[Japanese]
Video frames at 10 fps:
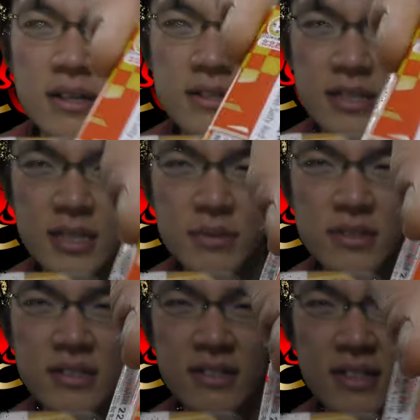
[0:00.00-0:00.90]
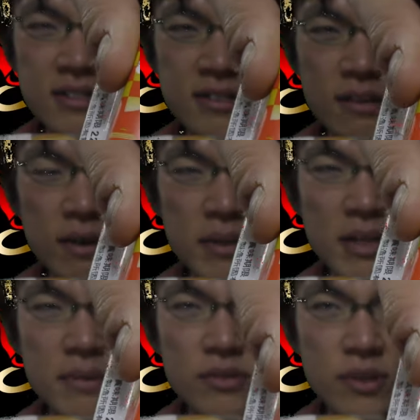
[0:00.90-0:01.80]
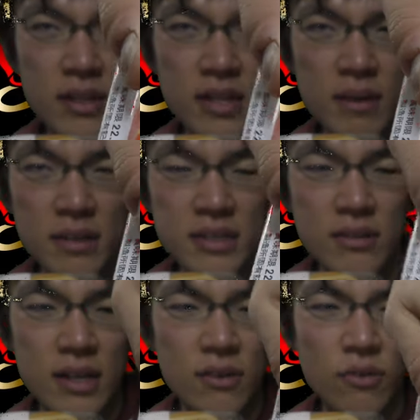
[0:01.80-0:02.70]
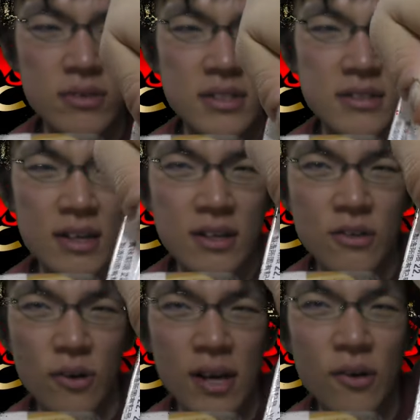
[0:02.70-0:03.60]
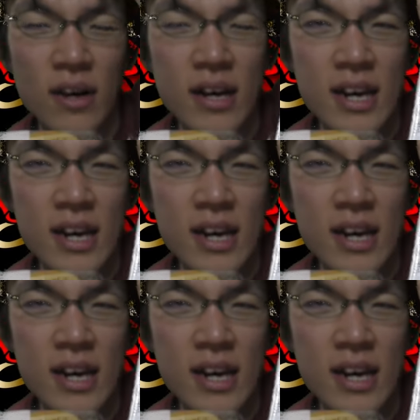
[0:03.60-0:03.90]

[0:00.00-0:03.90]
節分スイーツがファミリーマートで出ていましたので、本日はこれを